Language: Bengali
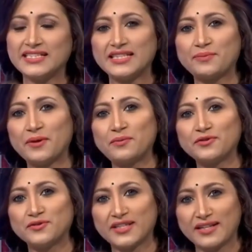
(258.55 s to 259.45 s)
শিখতে পারবো
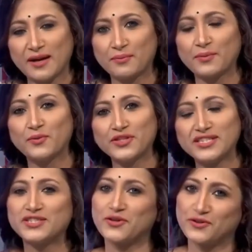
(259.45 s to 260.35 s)
সুতরাং আমরা
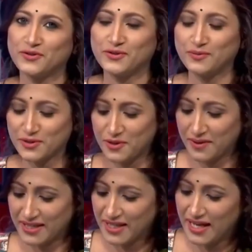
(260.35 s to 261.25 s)
বইটি সংগ্রহ করব
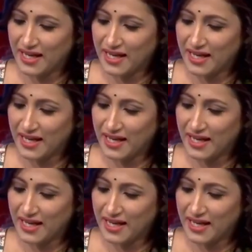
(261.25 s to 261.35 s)
সবাই